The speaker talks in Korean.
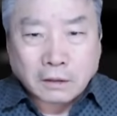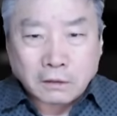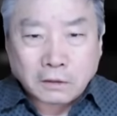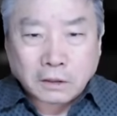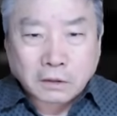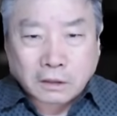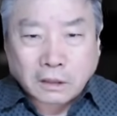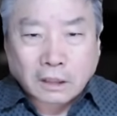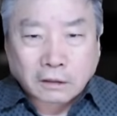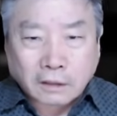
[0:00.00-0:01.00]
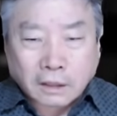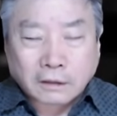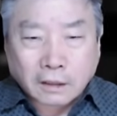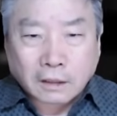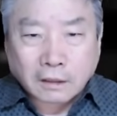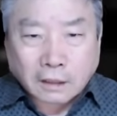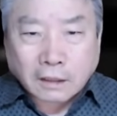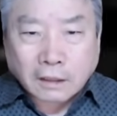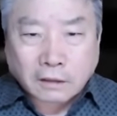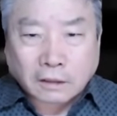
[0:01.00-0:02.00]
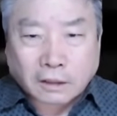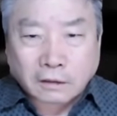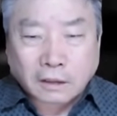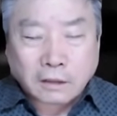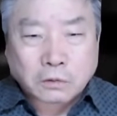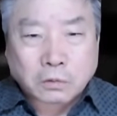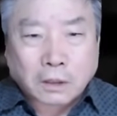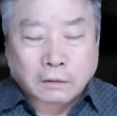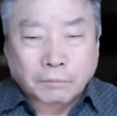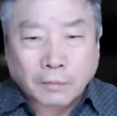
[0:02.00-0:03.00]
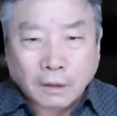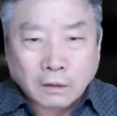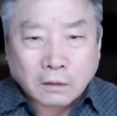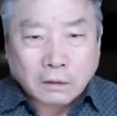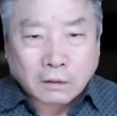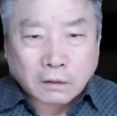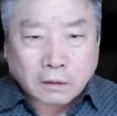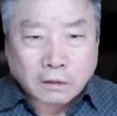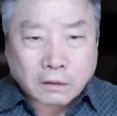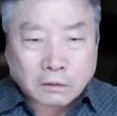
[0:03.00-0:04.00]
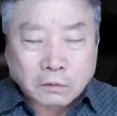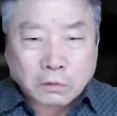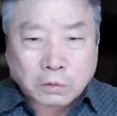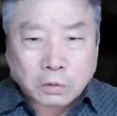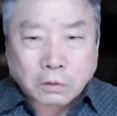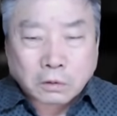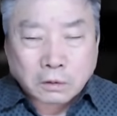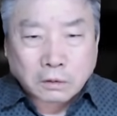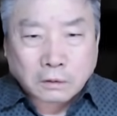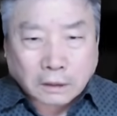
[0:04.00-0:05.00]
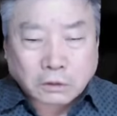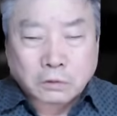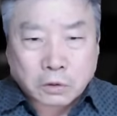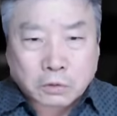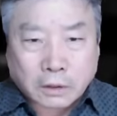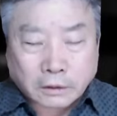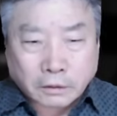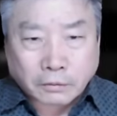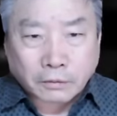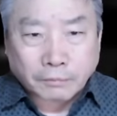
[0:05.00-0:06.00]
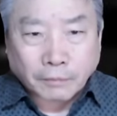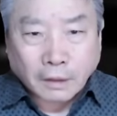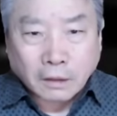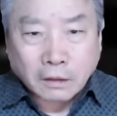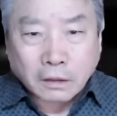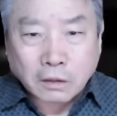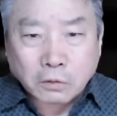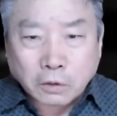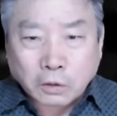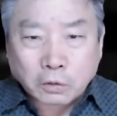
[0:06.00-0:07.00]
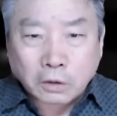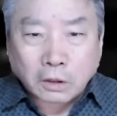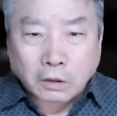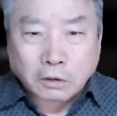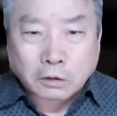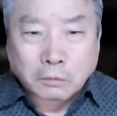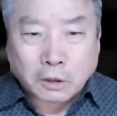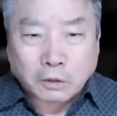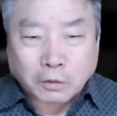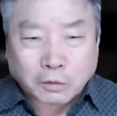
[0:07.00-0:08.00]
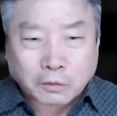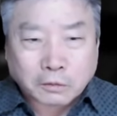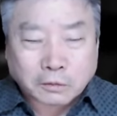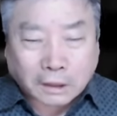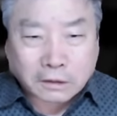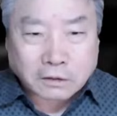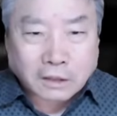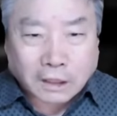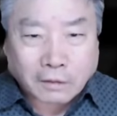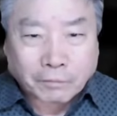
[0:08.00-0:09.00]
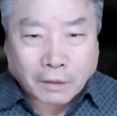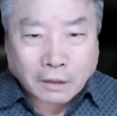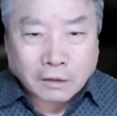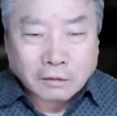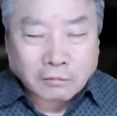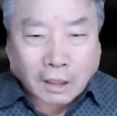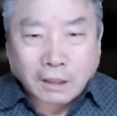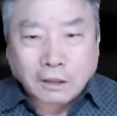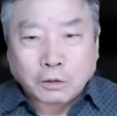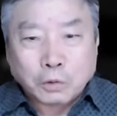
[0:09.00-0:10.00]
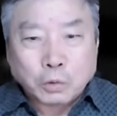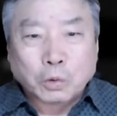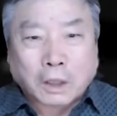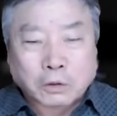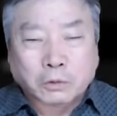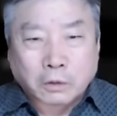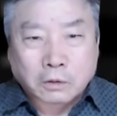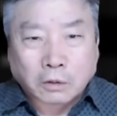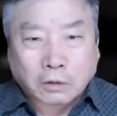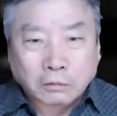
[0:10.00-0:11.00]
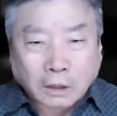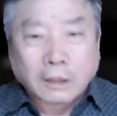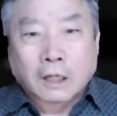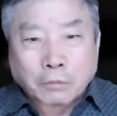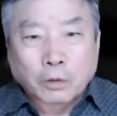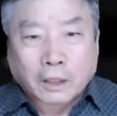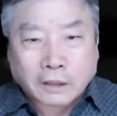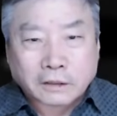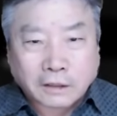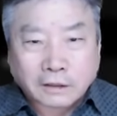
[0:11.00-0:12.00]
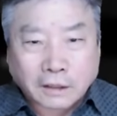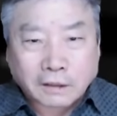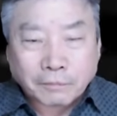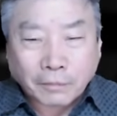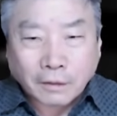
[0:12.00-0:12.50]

헌재에서 기각을 딱 한다, 각하를 딱 한다, 이 순간 에, 전국 주도권을 다시 쥘 수가 있다고요. 그래서 윤 대통령이 어쩌면요 작전상 탄핵을 유도할 수도 있어요. 탄핵해보라 이거지 그냥.